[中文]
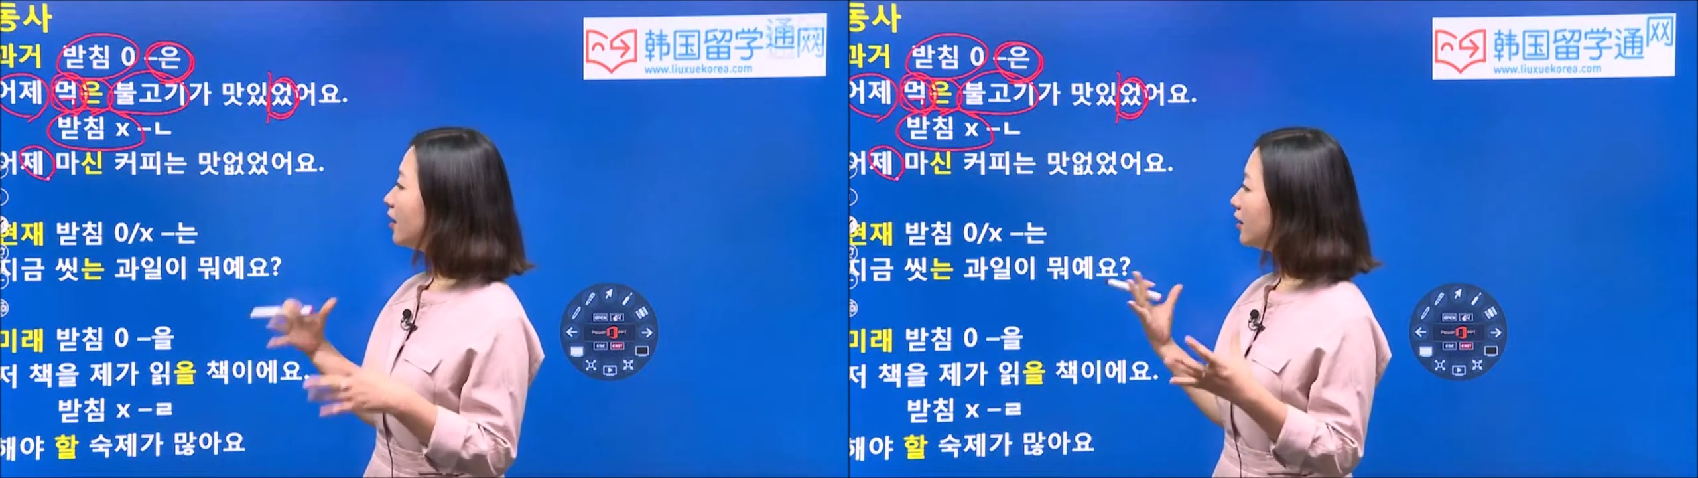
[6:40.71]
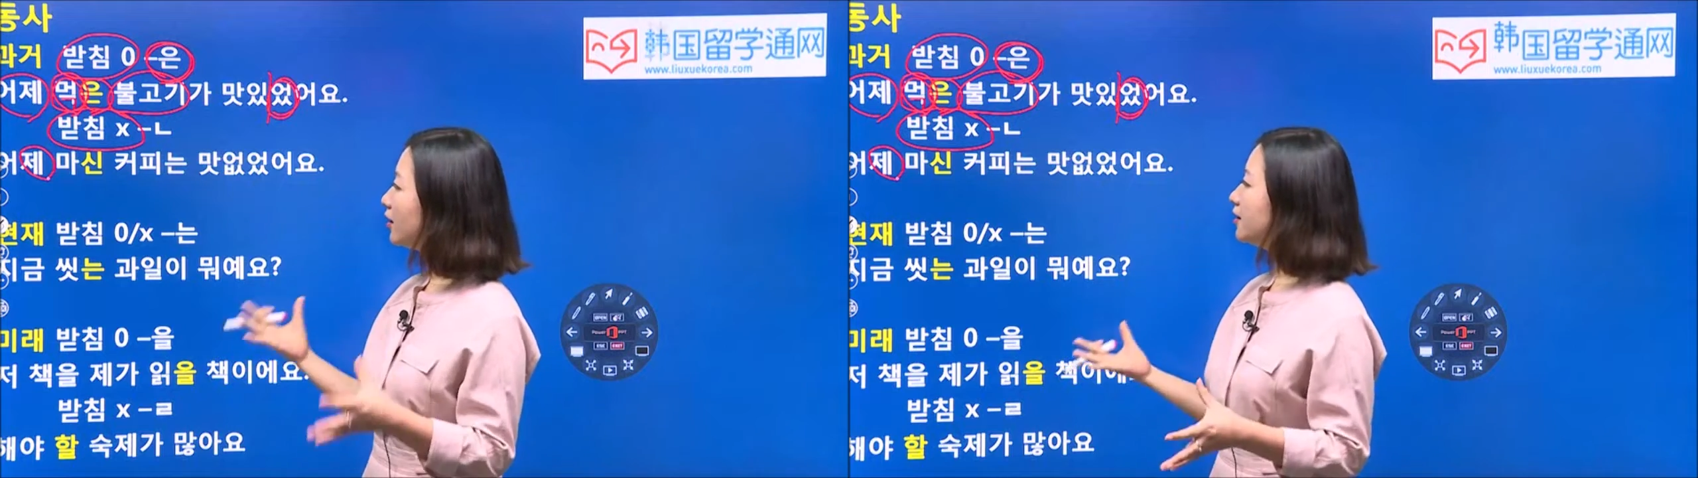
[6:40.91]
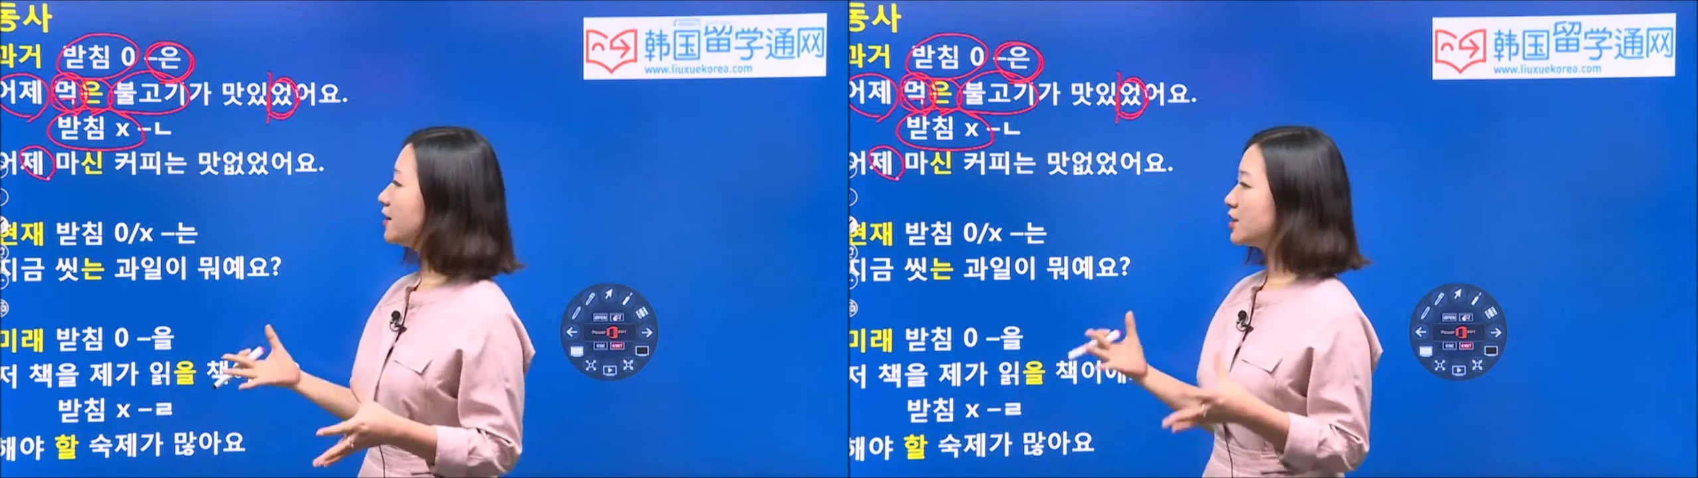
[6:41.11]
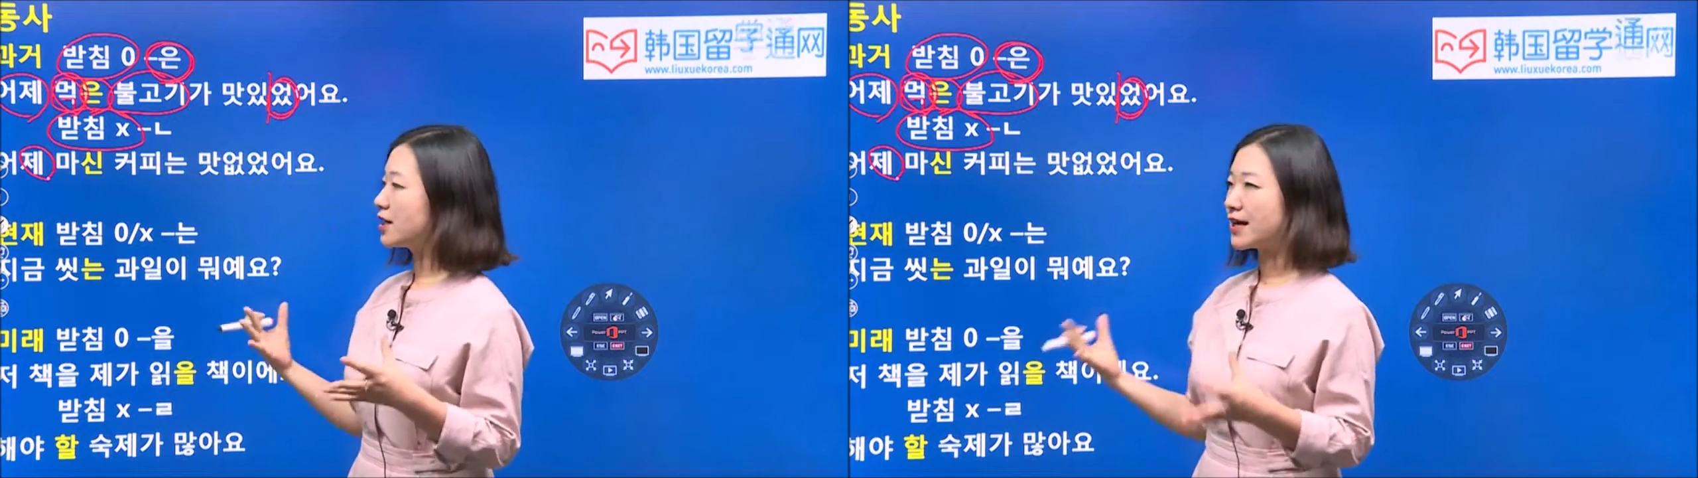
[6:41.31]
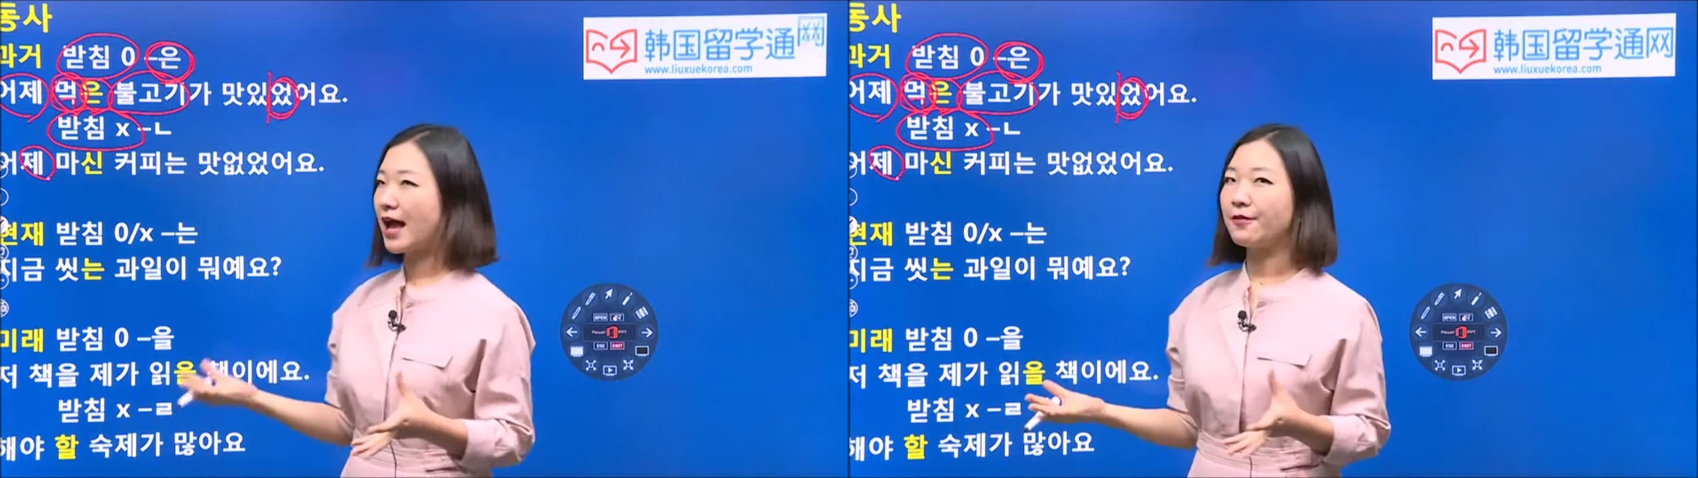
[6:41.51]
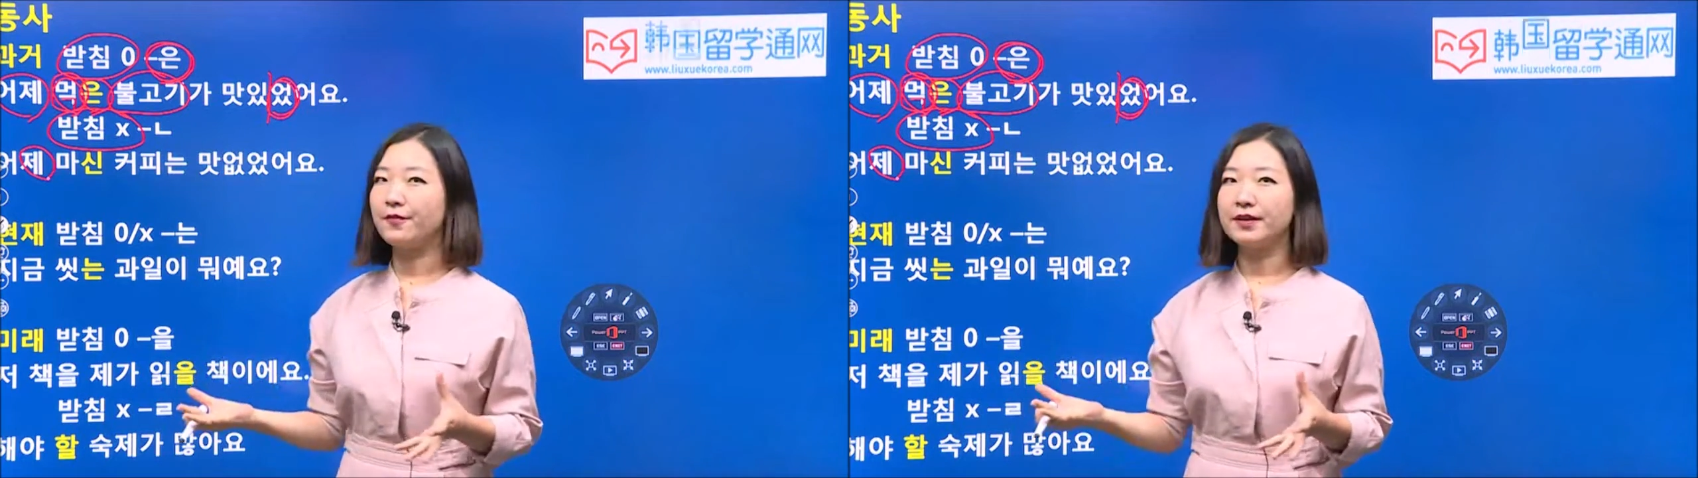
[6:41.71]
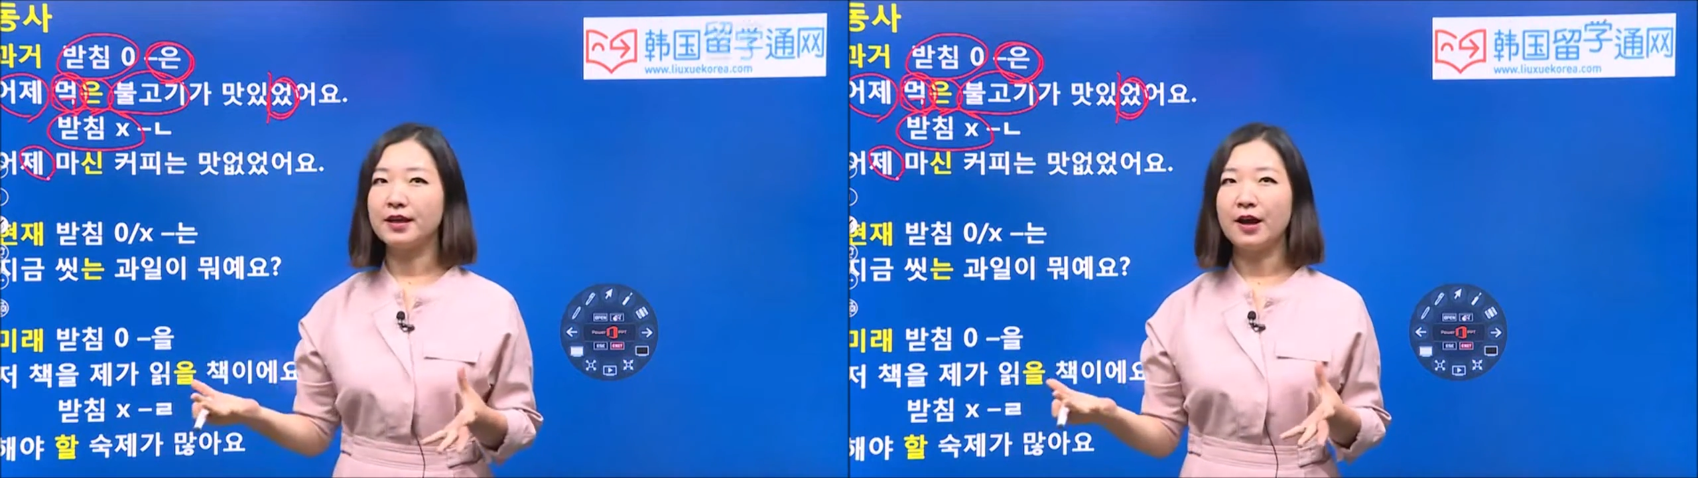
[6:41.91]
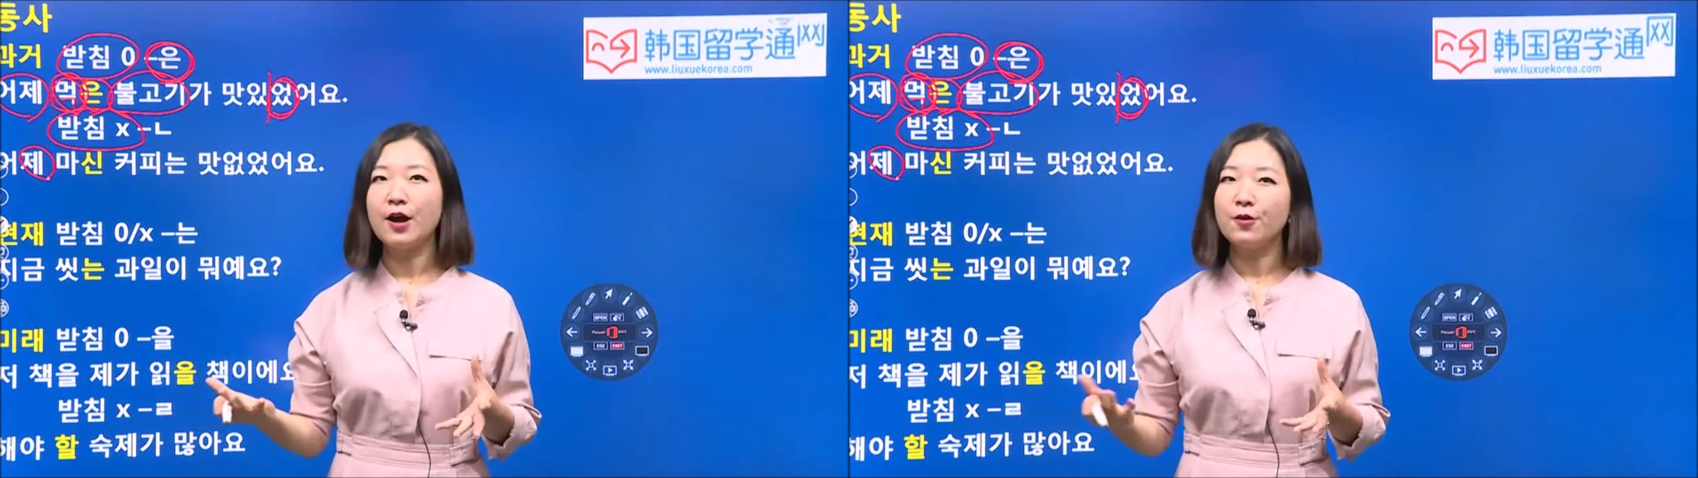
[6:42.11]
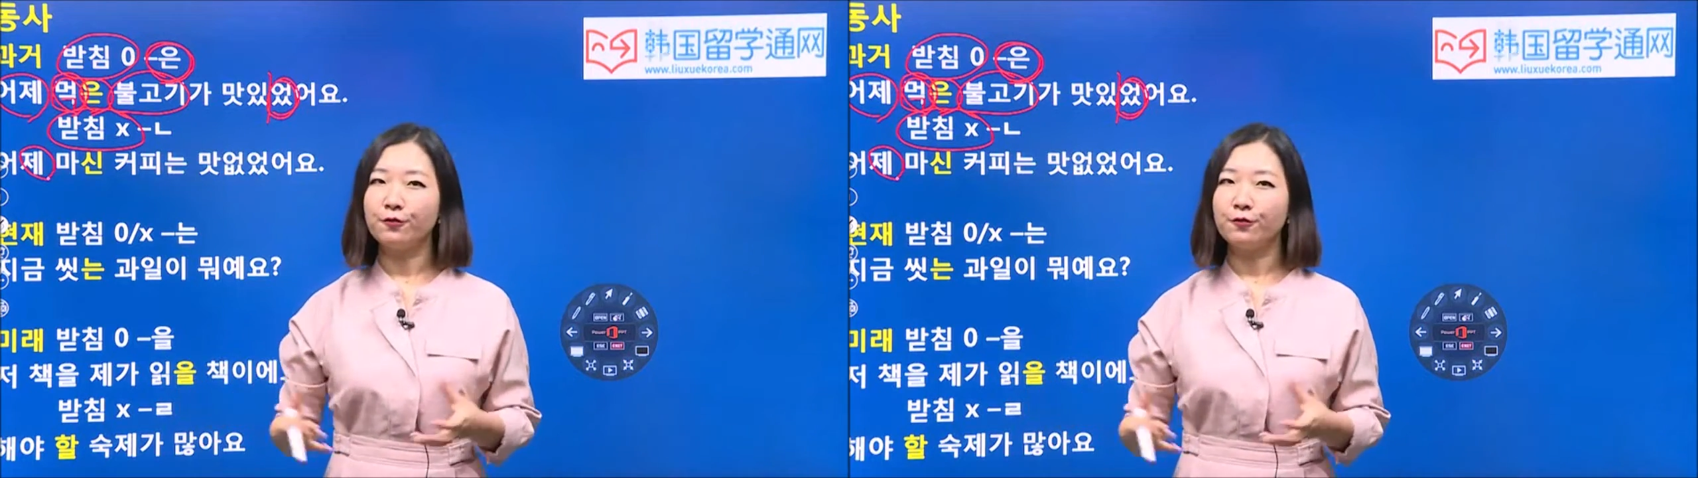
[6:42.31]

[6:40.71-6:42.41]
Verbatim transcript: 喝的这个咖啡呢